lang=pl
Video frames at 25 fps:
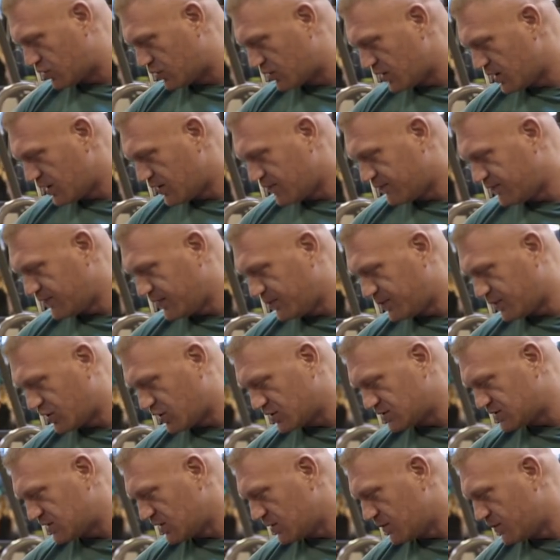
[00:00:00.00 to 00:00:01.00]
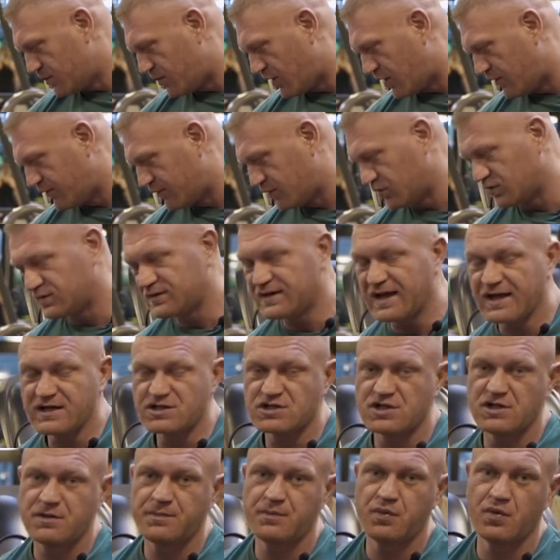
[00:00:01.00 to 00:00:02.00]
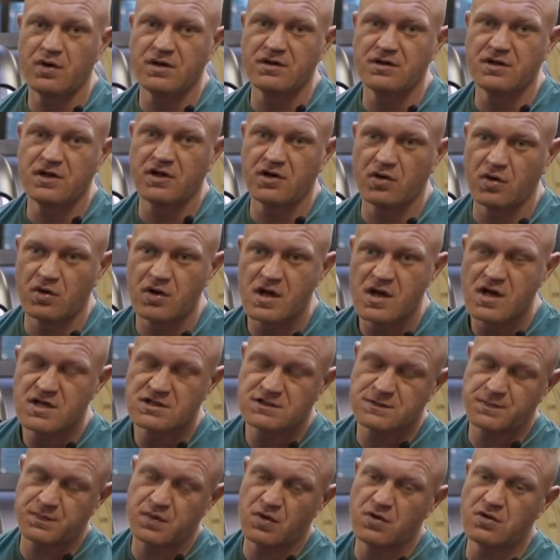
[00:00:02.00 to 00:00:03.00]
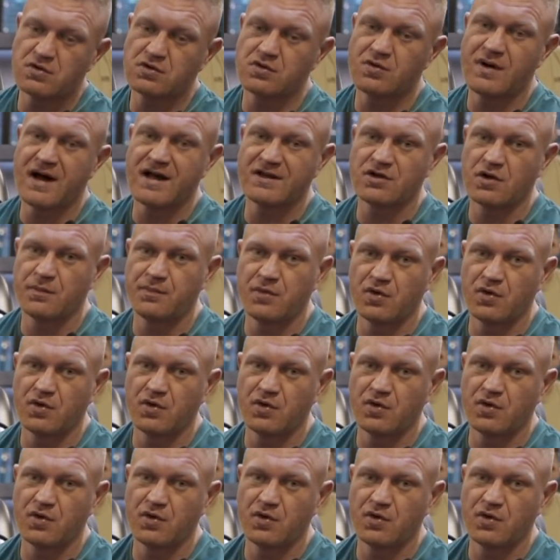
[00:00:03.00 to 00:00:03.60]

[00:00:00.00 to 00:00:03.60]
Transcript: ruch wyprost, powrót, tak? Czyli płyn ruch z punktu A do